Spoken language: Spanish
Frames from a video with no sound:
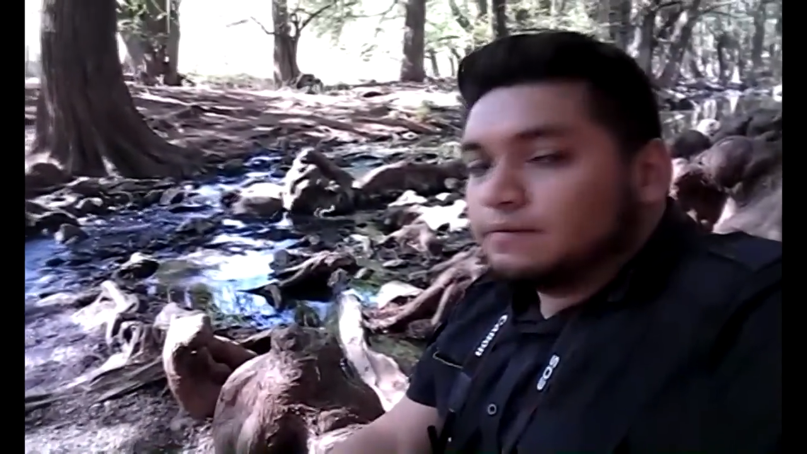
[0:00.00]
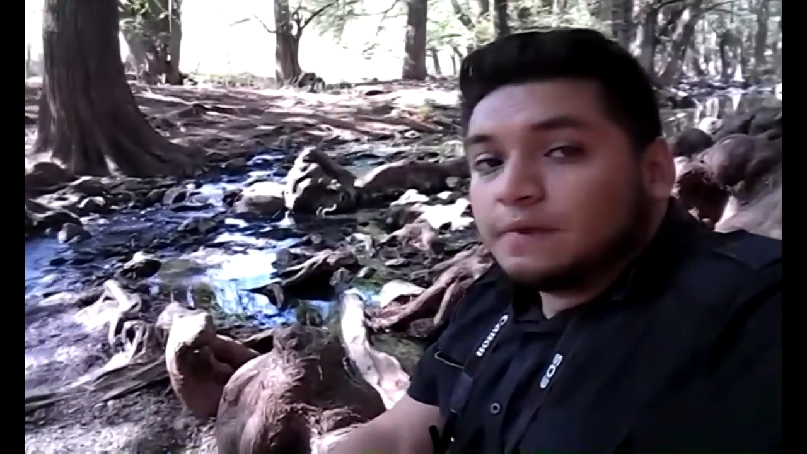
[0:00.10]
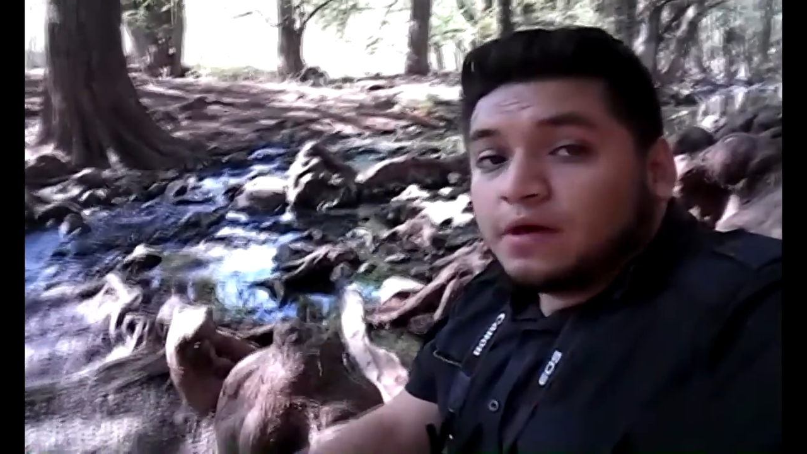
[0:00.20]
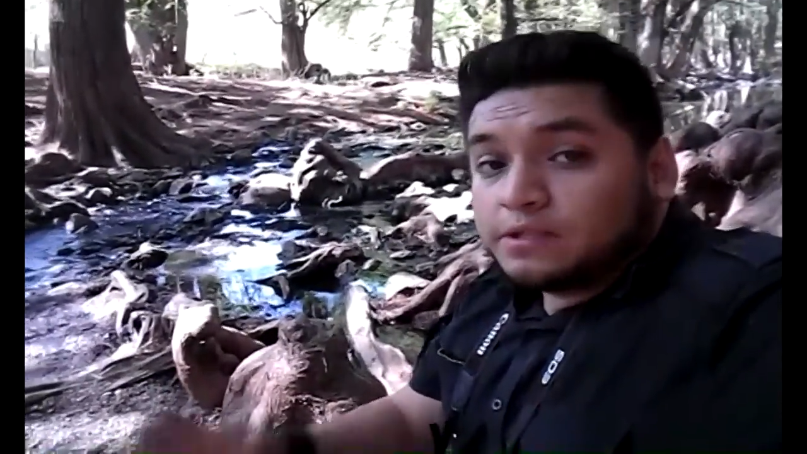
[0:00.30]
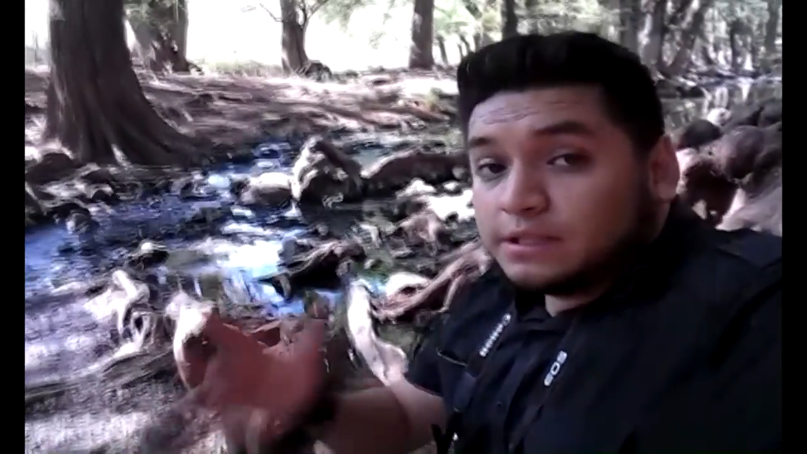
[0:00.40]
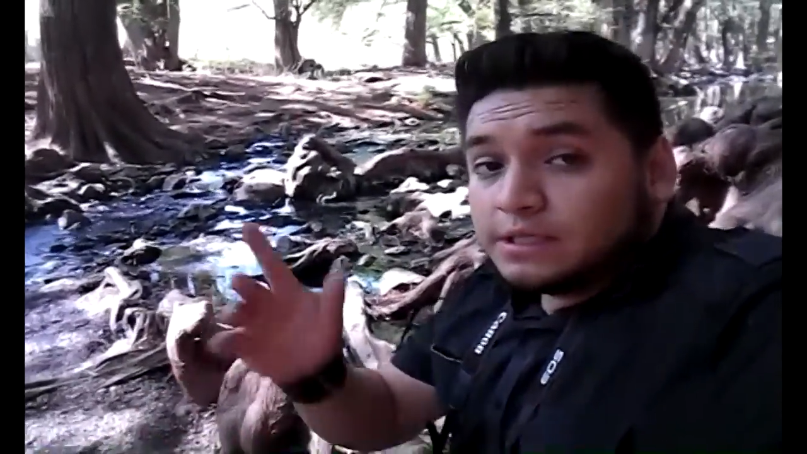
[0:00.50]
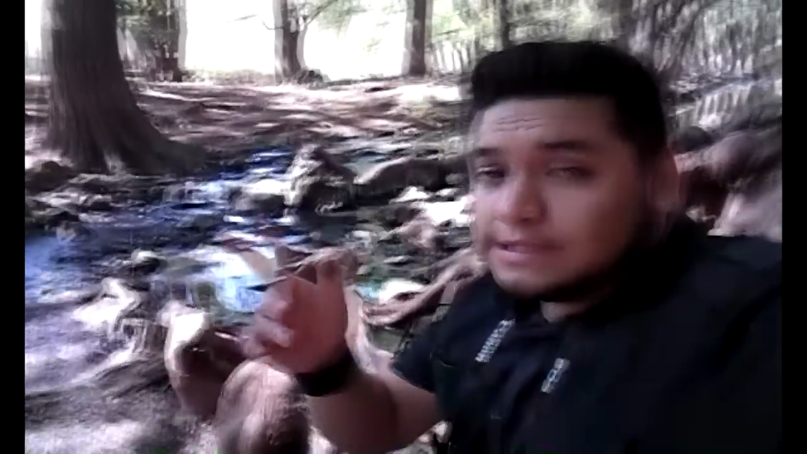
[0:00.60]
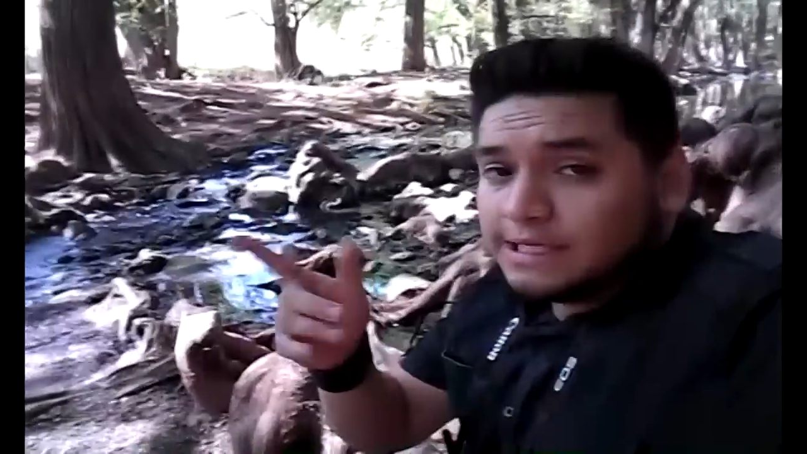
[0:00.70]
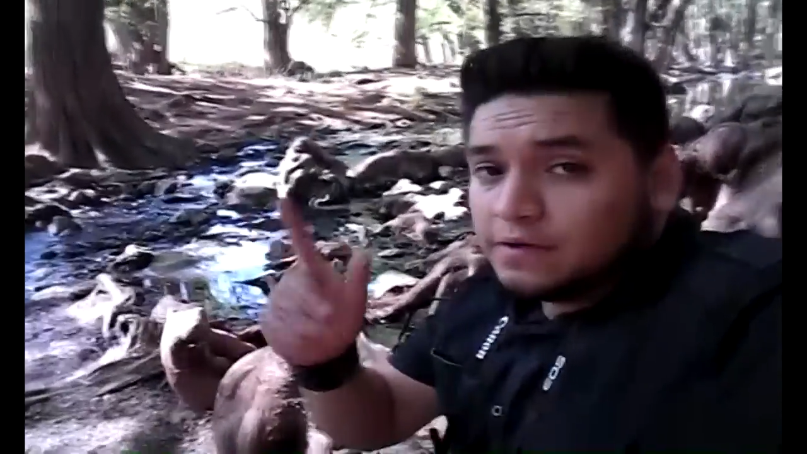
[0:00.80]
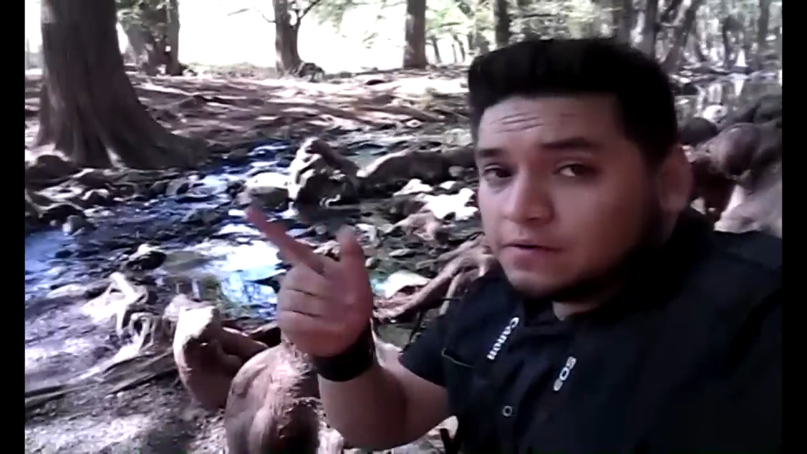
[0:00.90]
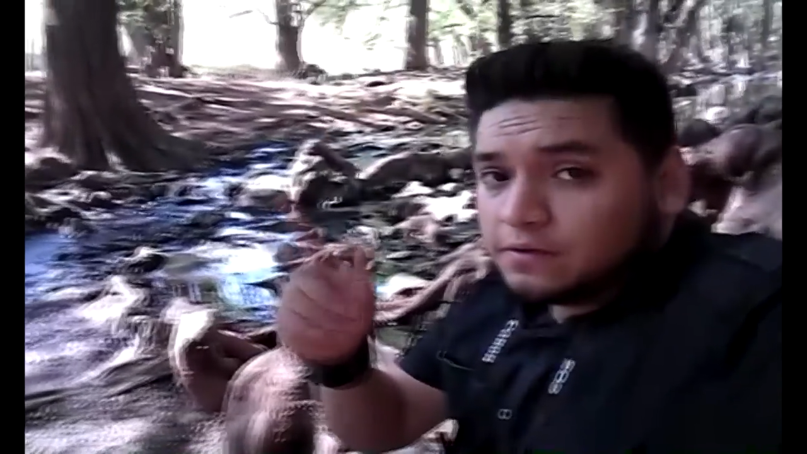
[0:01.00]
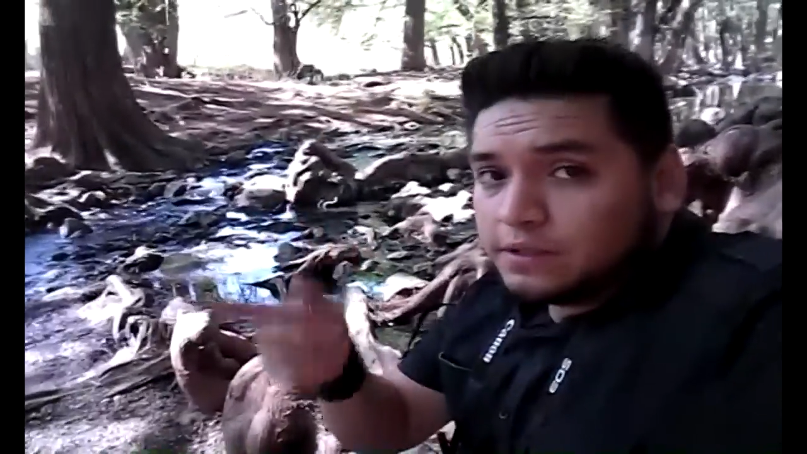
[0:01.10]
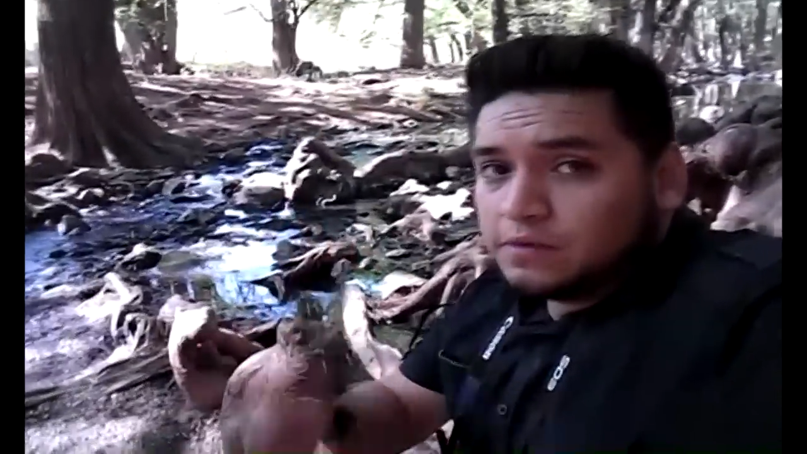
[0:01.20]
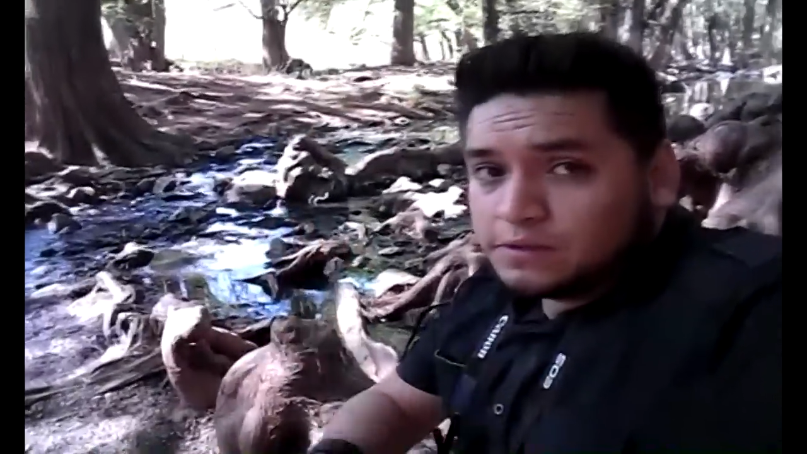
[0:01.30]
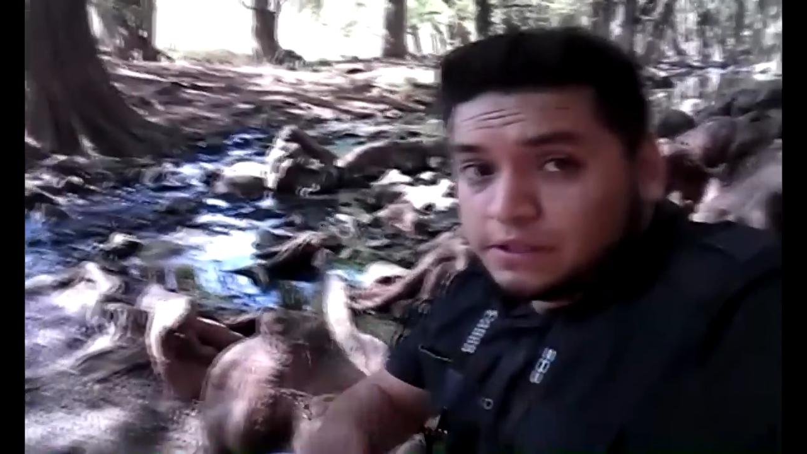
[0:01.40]
No, no se crean cigarro, no,
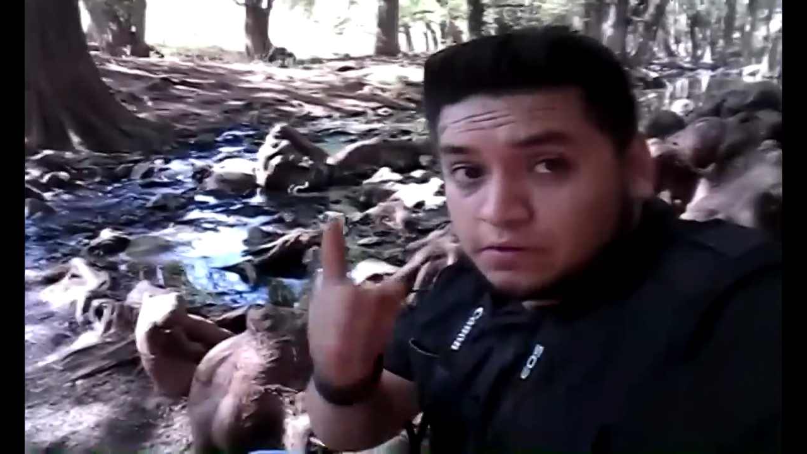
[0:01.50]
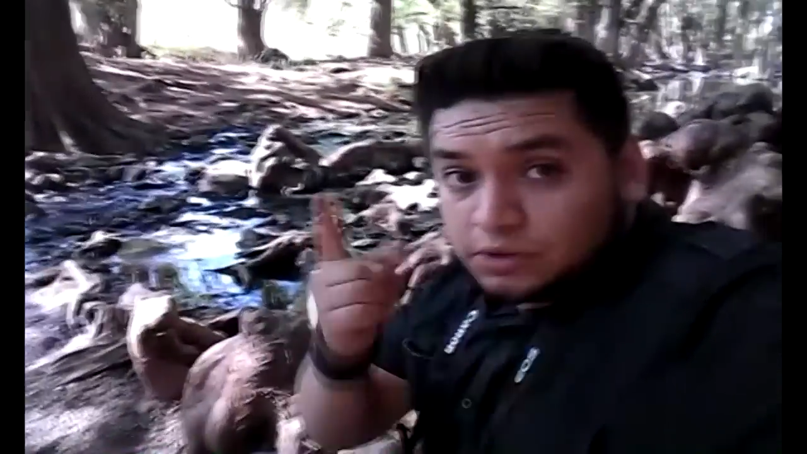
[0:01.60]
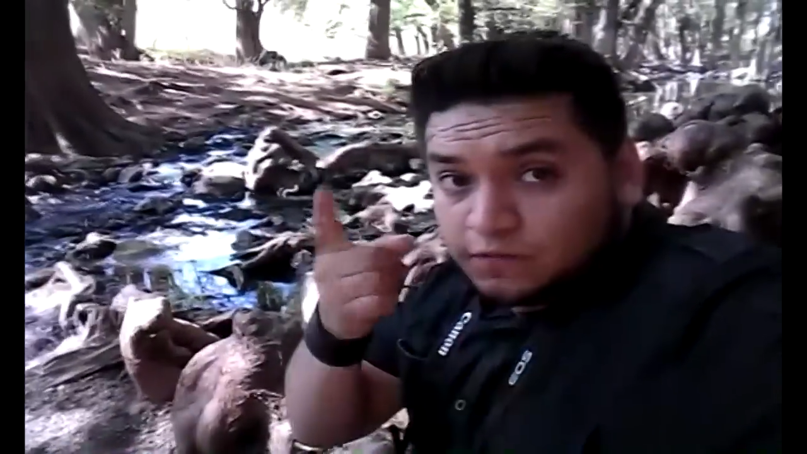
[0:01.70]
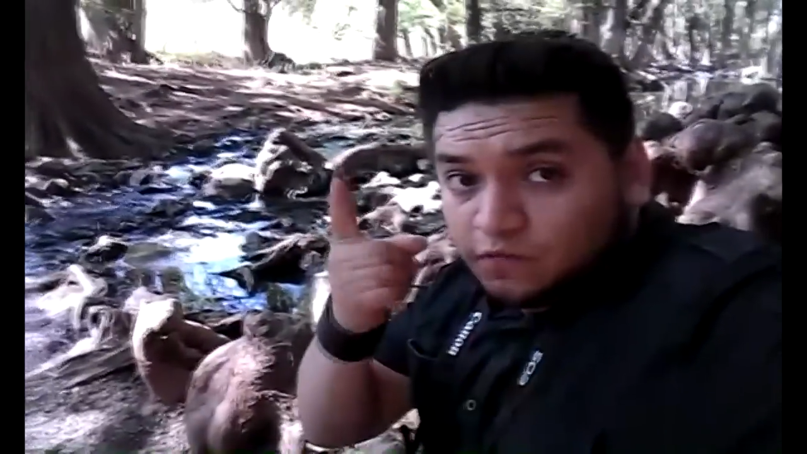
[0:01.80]
niños. Niños no